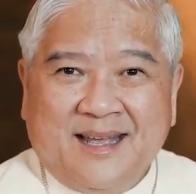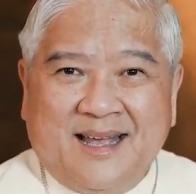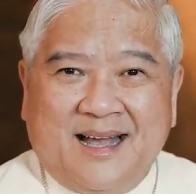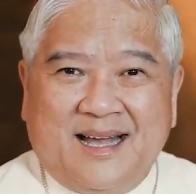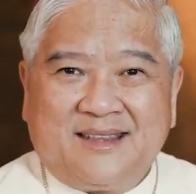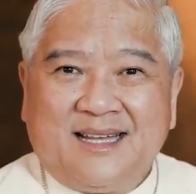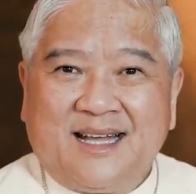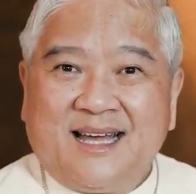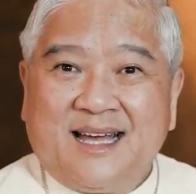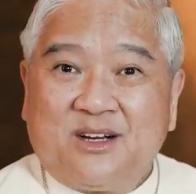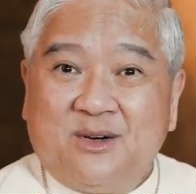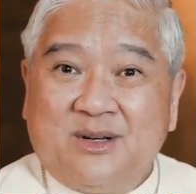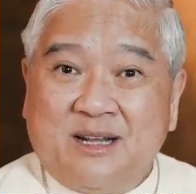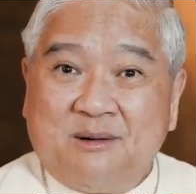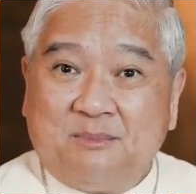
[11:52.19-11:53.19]
at
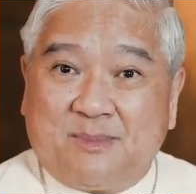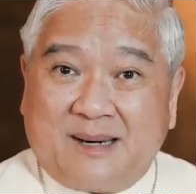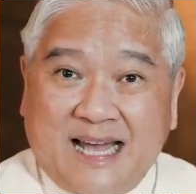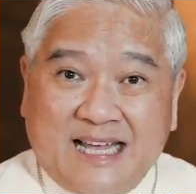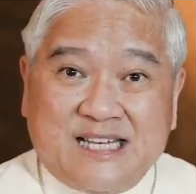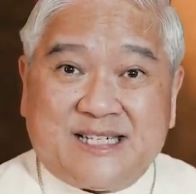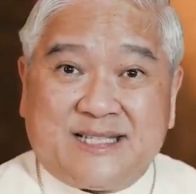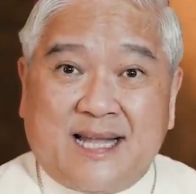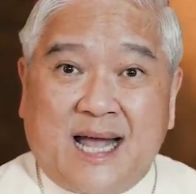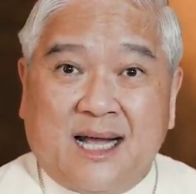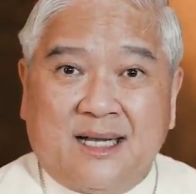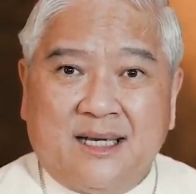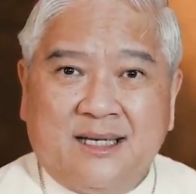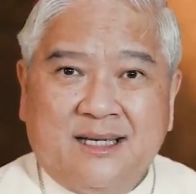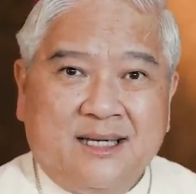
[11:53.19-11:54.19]
nagkaroon ng price tag.